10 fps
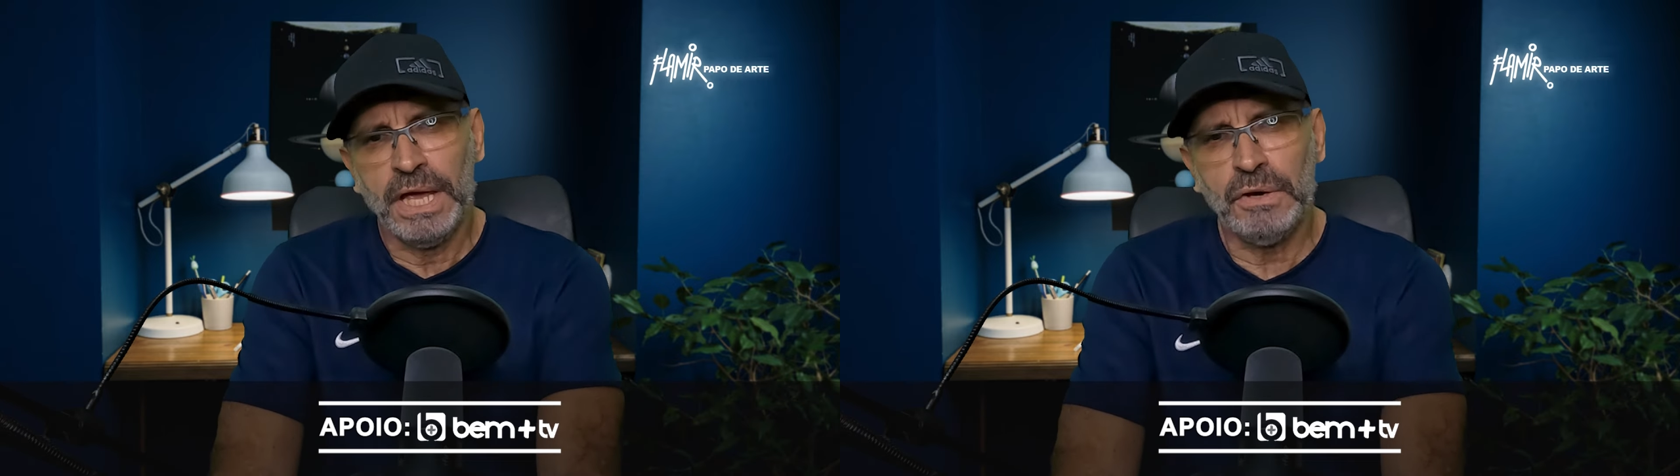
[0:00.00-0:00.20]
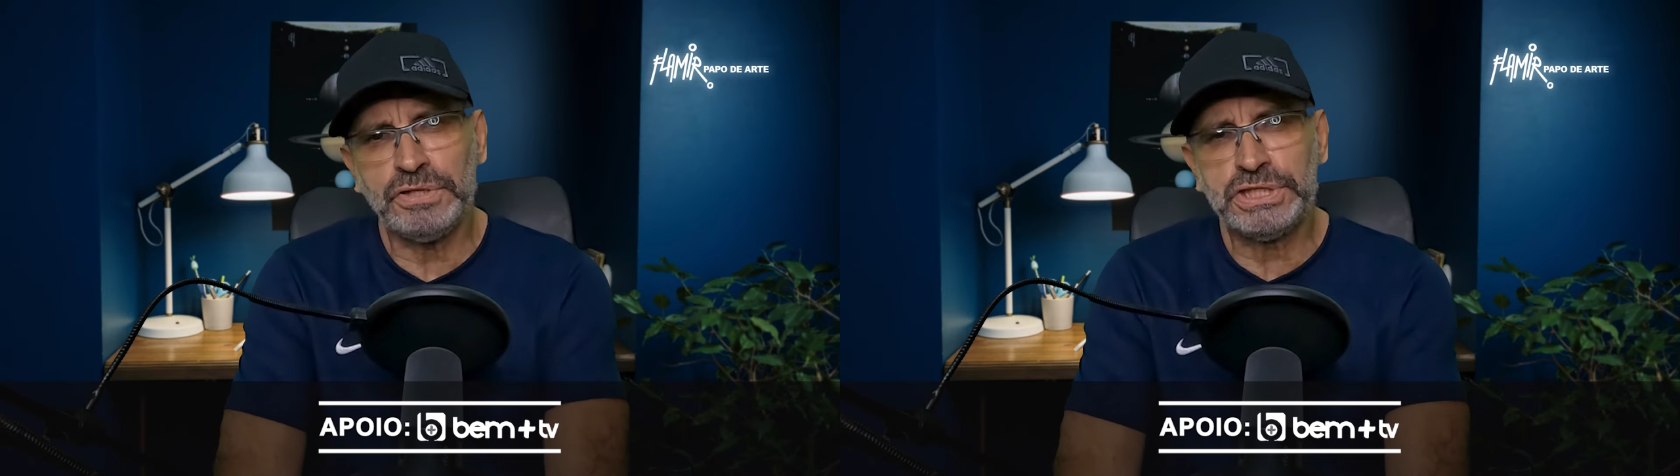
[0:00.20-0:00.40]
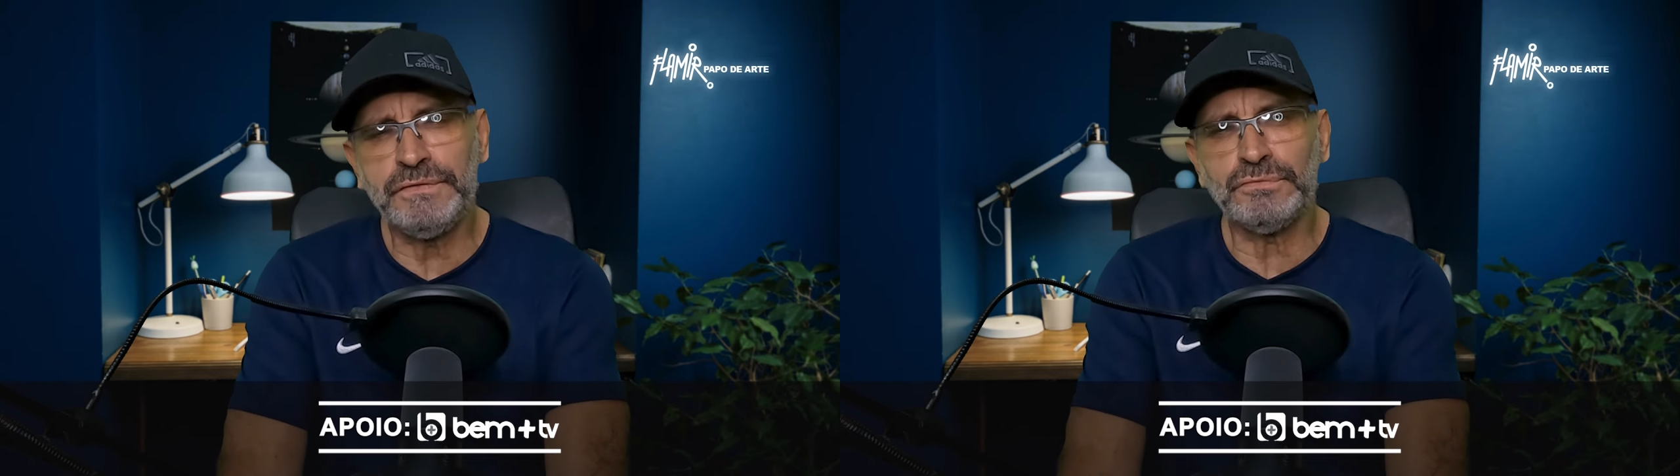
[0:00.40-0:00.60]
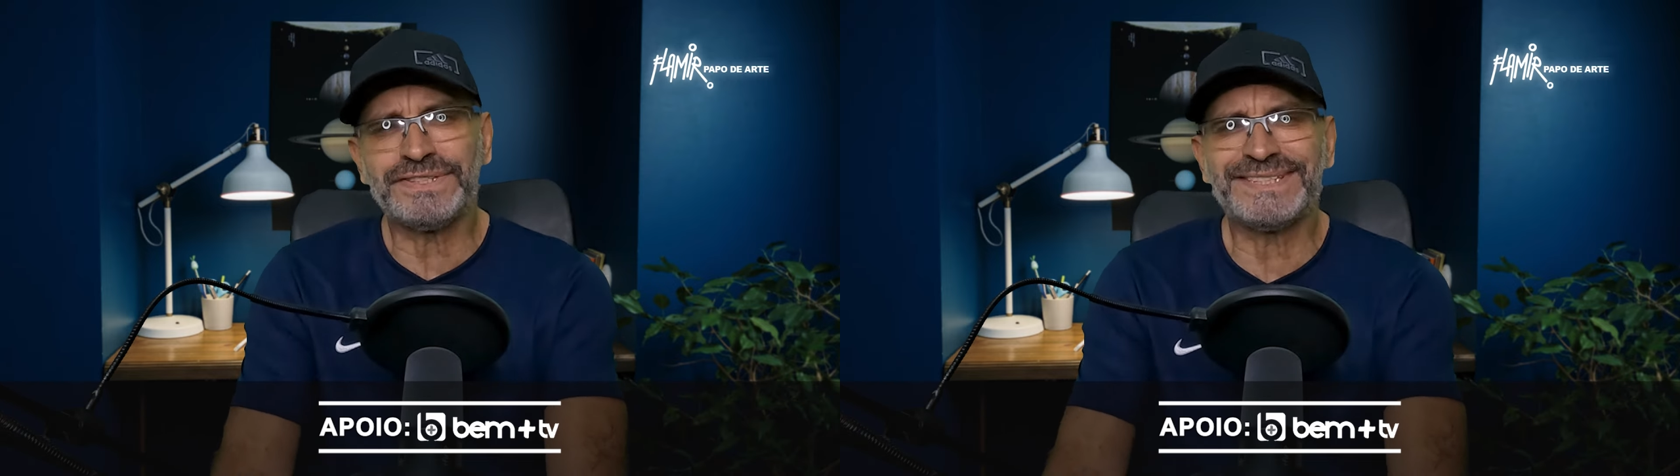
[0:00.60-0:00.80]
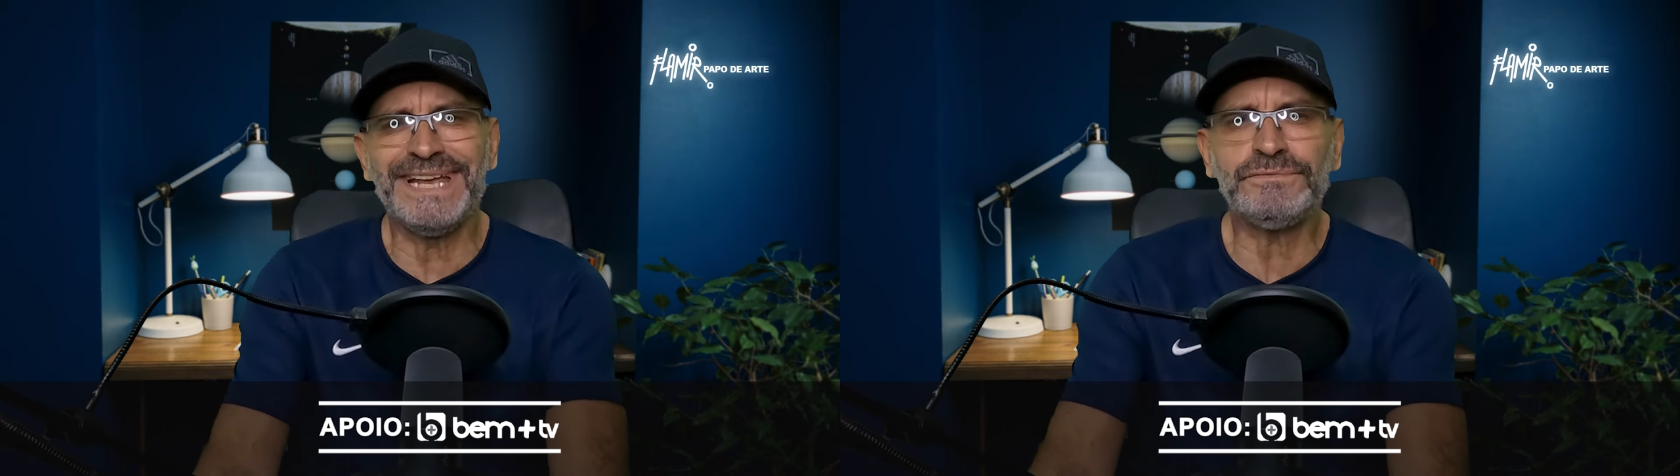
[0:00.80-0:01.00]
eu estive no
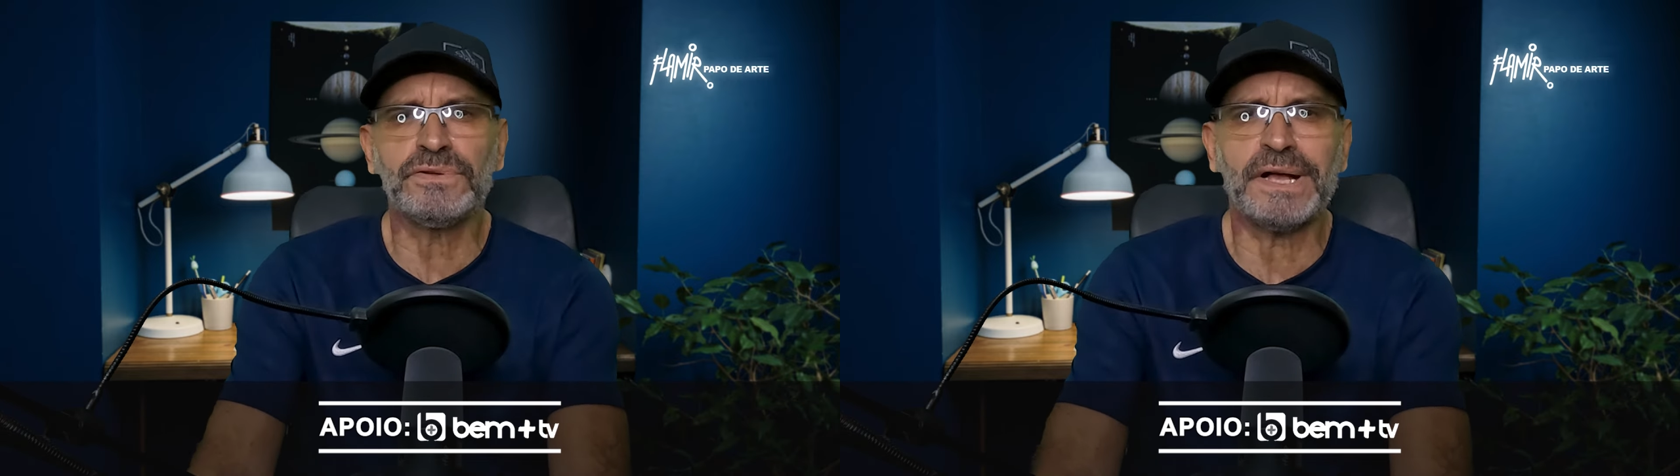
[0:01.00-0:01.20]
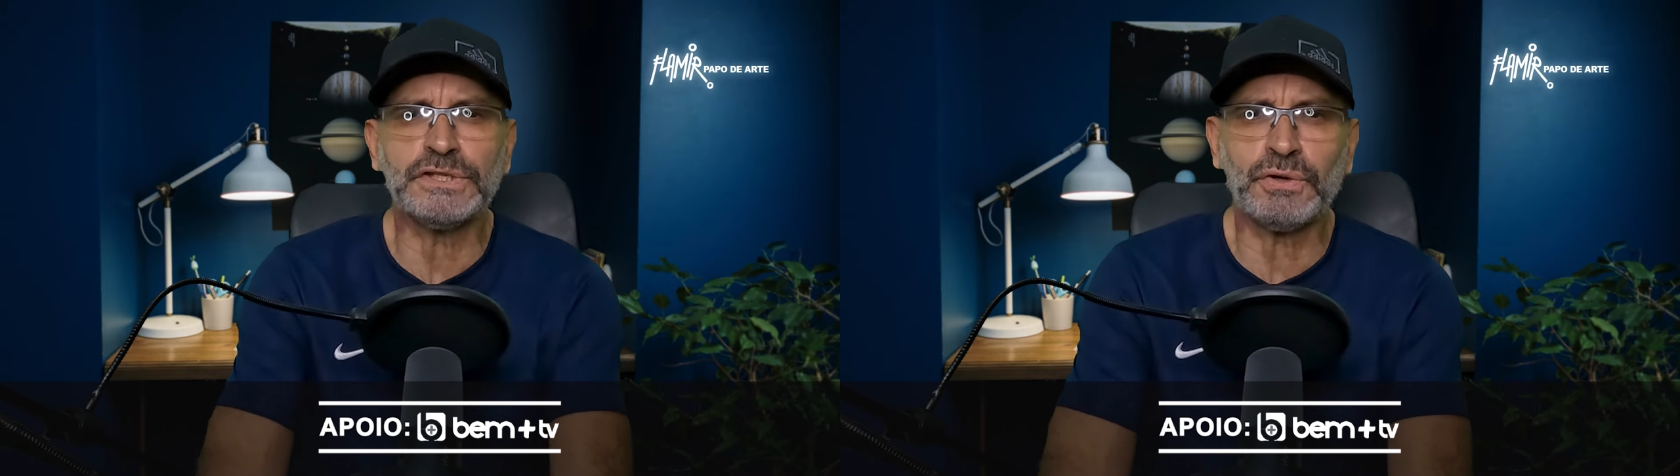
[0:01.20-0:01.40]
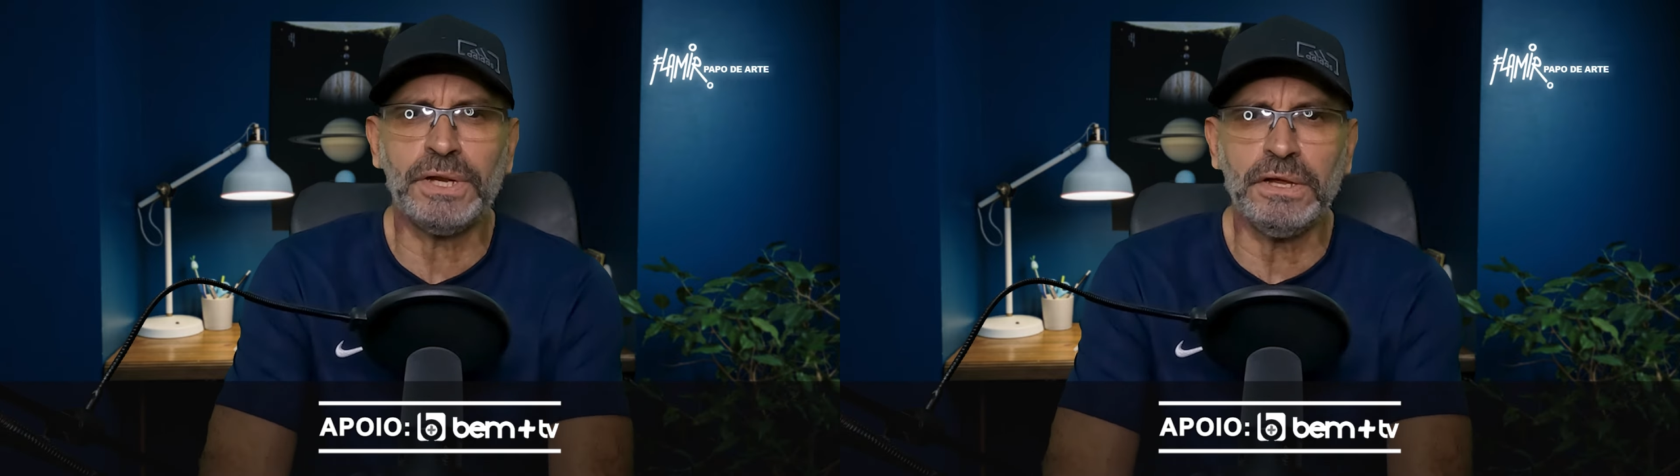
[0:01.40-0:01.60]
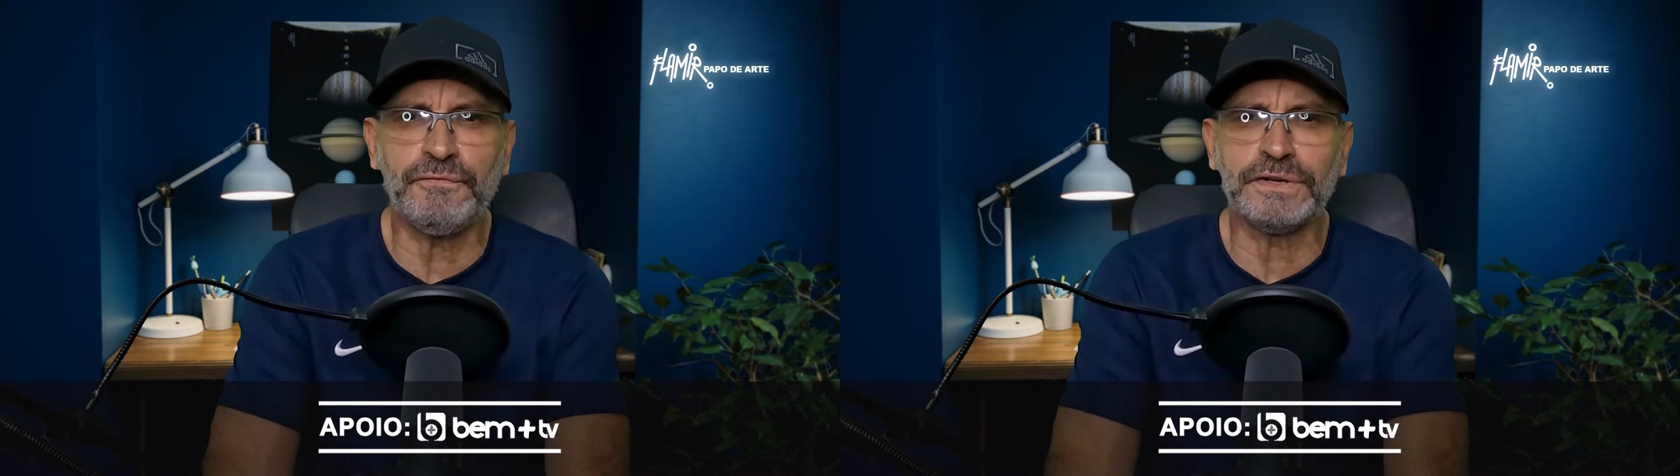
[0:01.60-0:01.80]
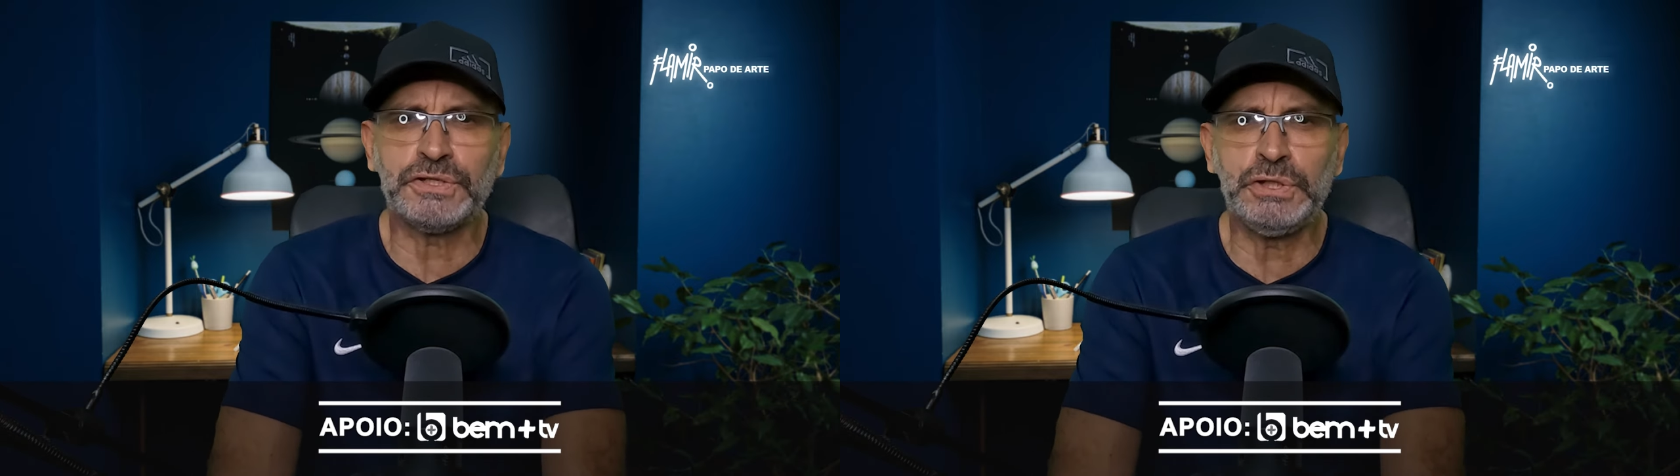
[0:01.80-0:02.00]
Centro Educacional
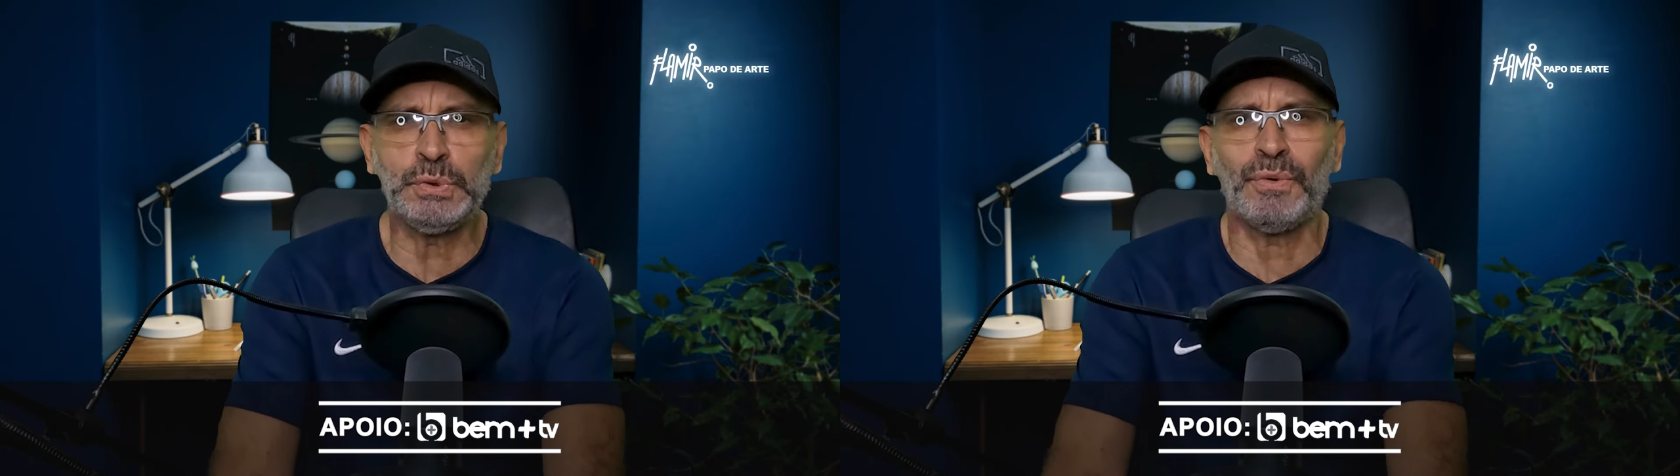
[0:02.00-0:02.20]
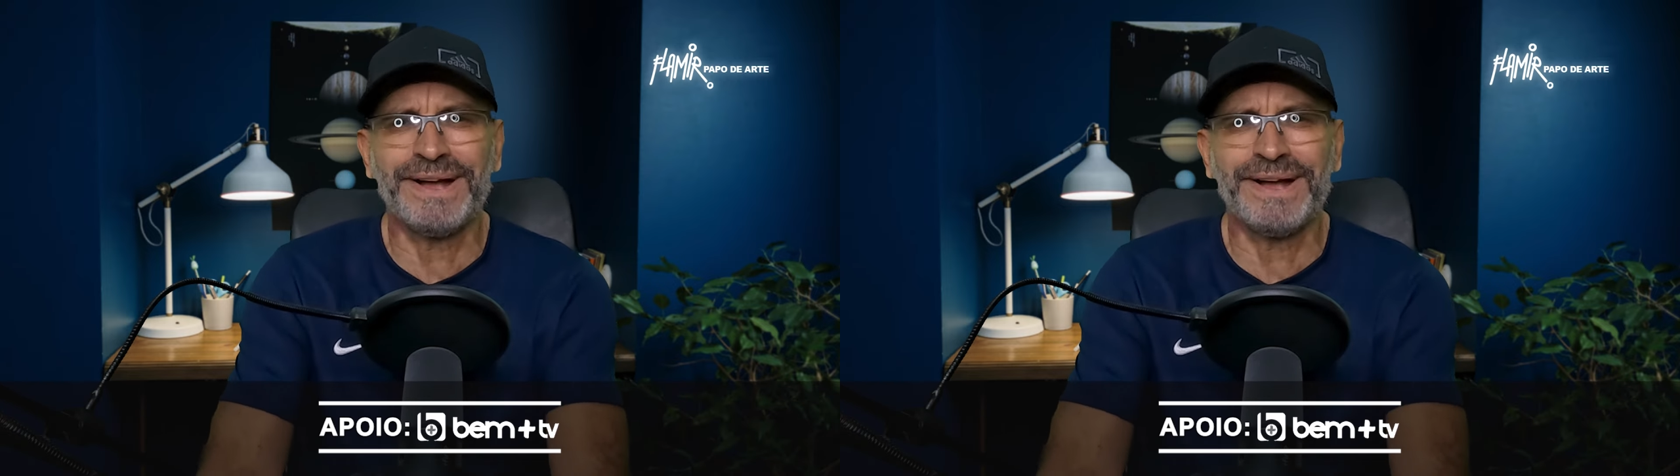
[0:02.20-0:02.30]
Infantil do